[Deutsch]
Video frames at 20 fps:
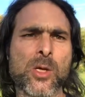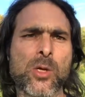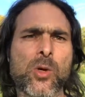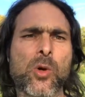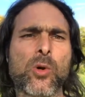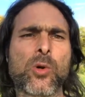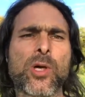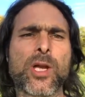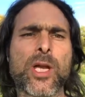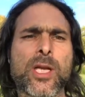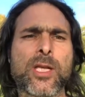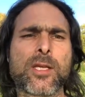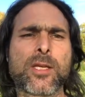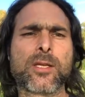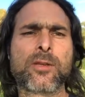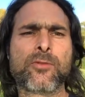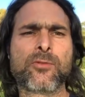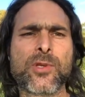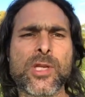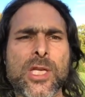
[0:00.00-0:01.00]
konkret
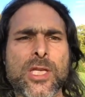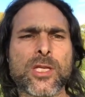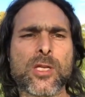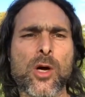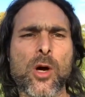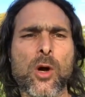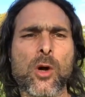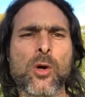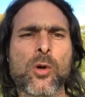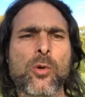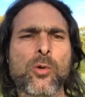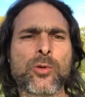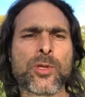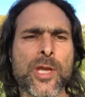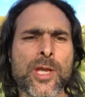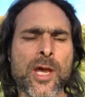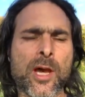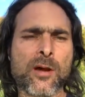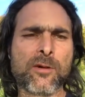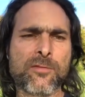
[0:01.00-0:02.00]
in vier Tagen und
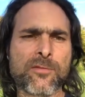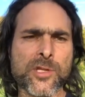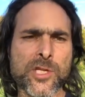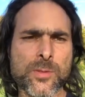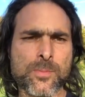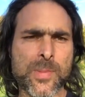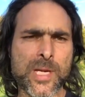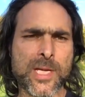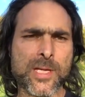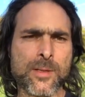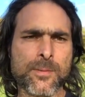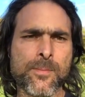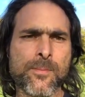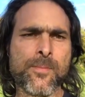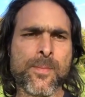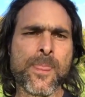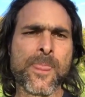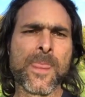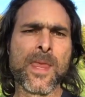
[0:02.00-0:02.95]
ein Haufen Spenden.